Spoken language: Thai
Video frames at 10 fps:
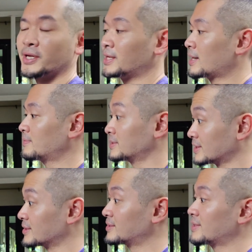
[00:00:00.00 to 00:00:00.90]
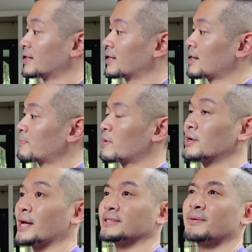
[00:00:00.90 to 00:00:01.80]
วันนี้นะครับ เสริญเสริญนะครับ
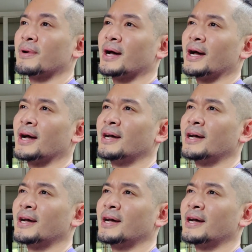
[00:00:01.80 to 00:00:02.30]
ก็อยากจะมา